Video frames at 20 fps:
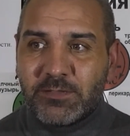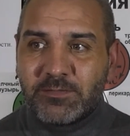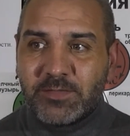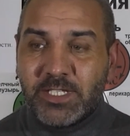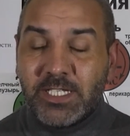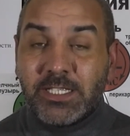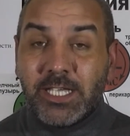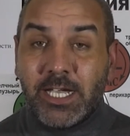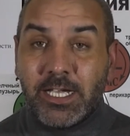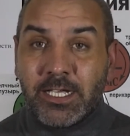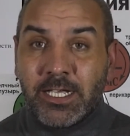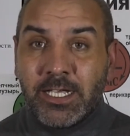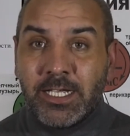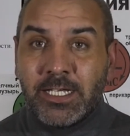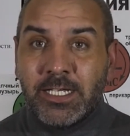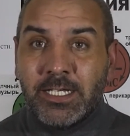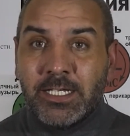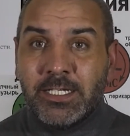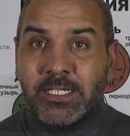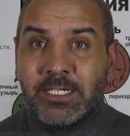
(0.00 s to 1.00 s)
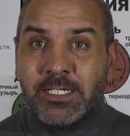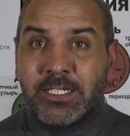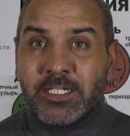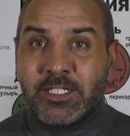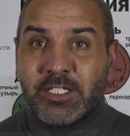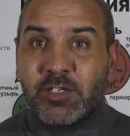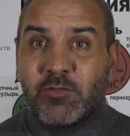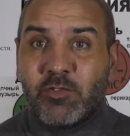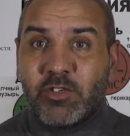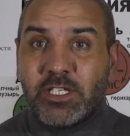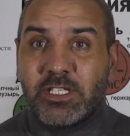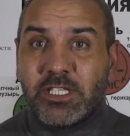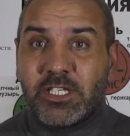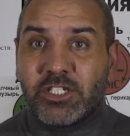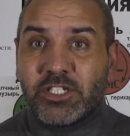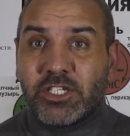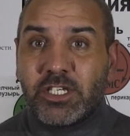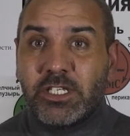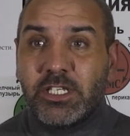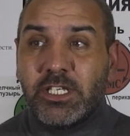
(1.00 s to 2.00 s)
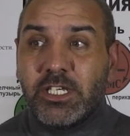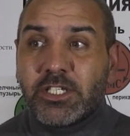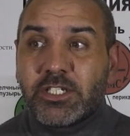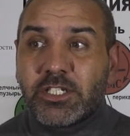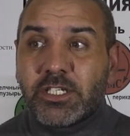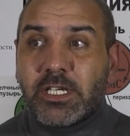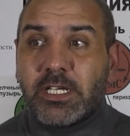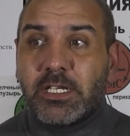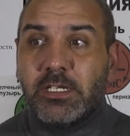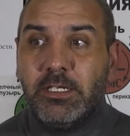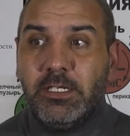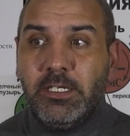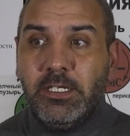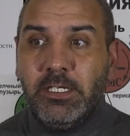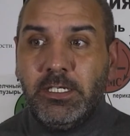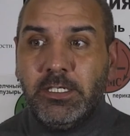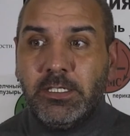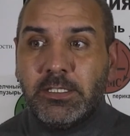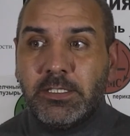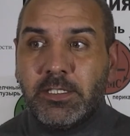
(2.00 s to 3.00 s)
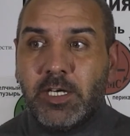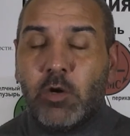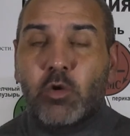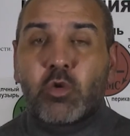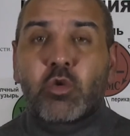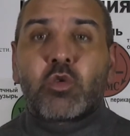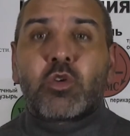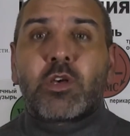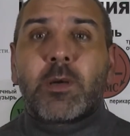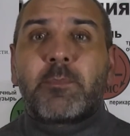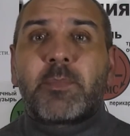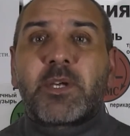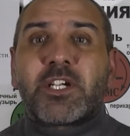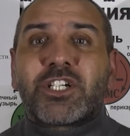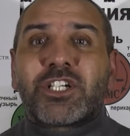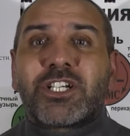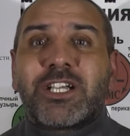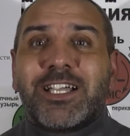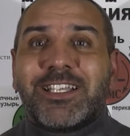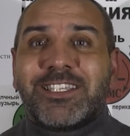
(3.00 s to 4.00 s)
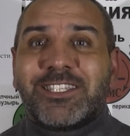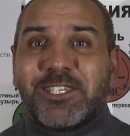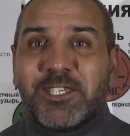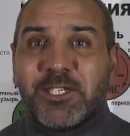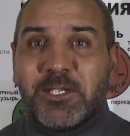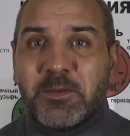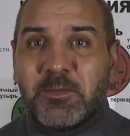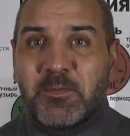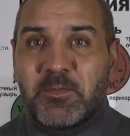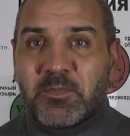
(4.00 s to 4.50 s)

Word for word: Итак, сегодня наша речь о рукопожатии.